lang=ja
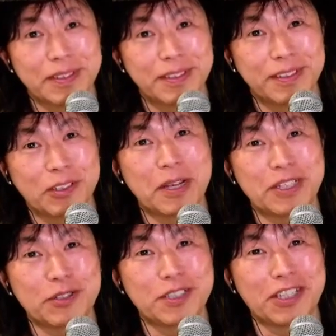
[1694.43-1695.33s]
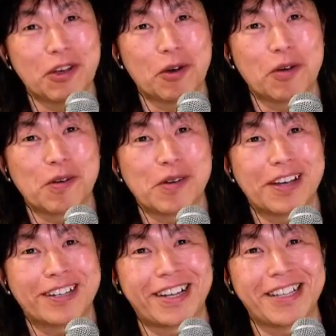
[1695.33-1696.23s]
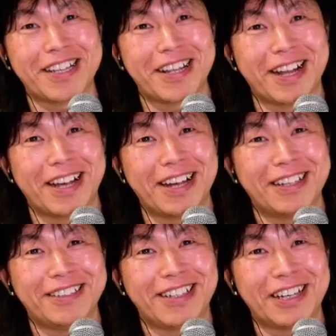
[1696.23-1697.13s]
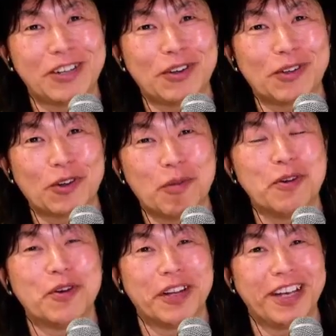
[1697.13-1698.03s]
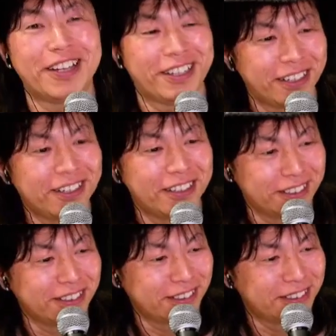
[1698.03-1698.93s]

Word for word: 友達の人生を重ねたらなんかいろんなことを思うよね。うん